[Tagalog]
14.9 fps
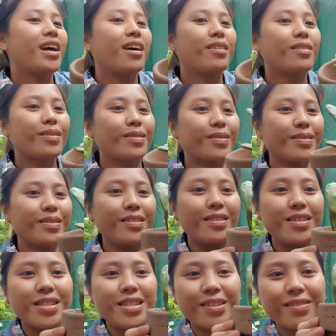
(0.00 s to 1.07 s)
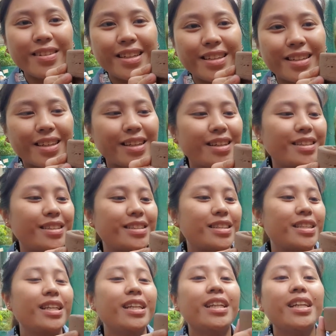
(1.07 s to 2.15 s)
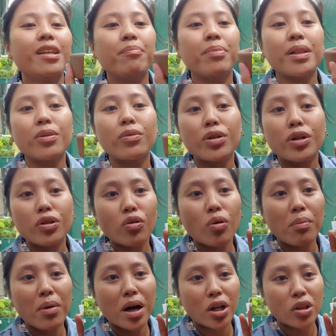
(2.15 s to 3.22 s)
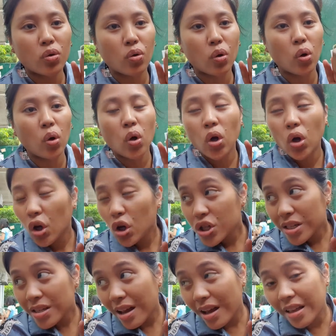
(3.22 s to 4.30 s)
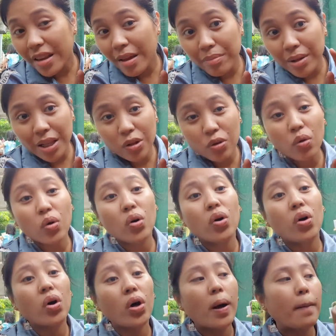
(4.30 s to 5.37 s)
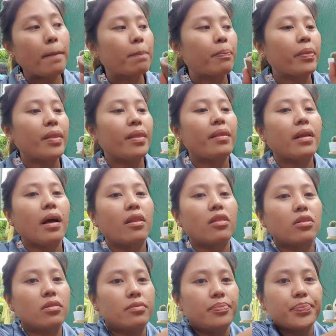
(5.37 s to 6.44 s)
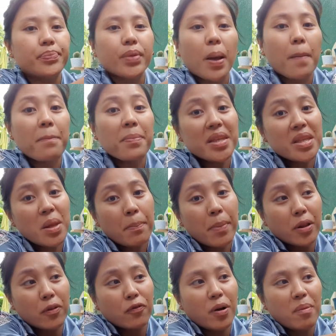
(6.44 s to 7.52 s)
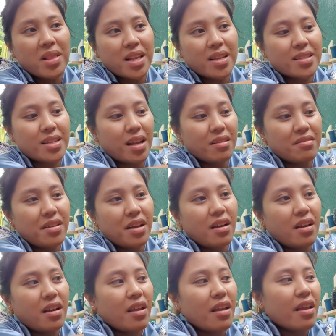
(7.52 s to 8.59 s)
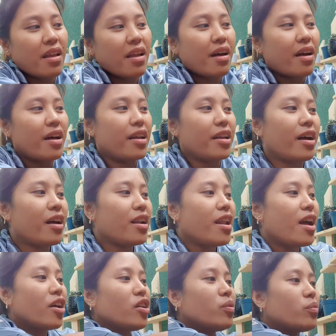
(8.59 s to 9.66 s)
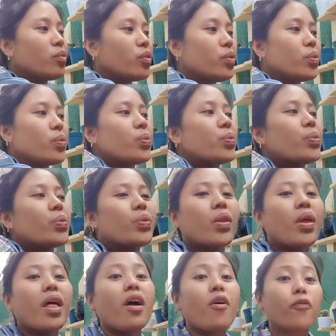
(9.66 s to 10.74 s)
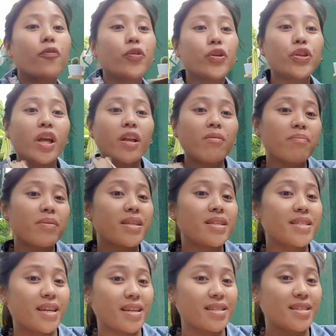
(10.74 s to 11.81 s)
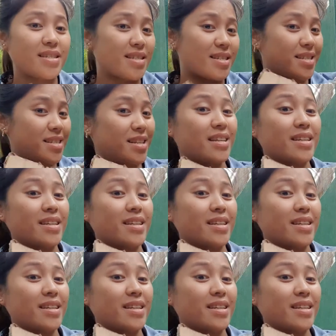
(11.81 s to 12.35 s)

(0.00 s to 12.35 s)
cactus. Oh my gosh. Ililipat ko na tong mga to sa nabili kong ano, mini pot from Lazada. Uh, nakalain mo for 10 pieces.